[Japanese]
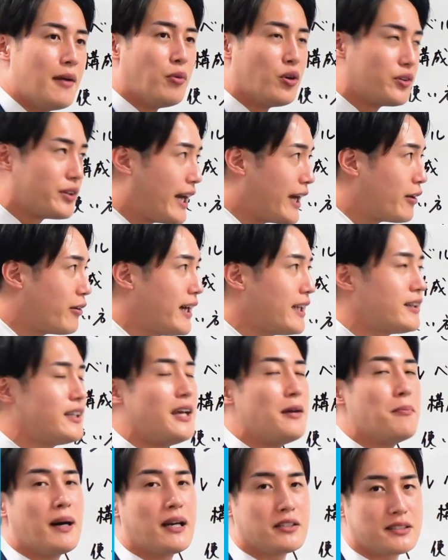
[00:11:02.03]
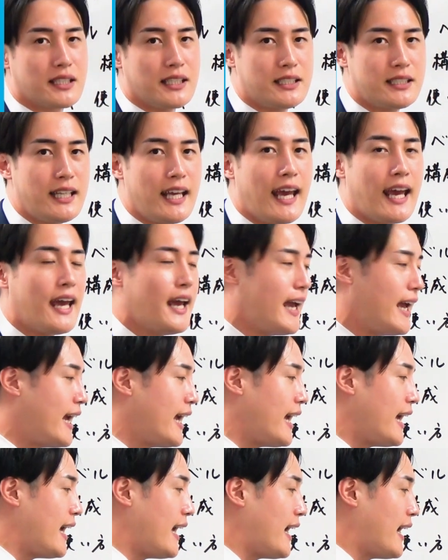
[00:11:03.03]
問題をやって丸付けして、
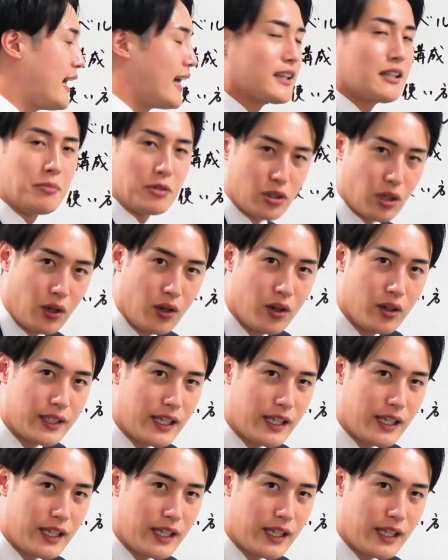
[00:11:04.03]
えー、やってみると。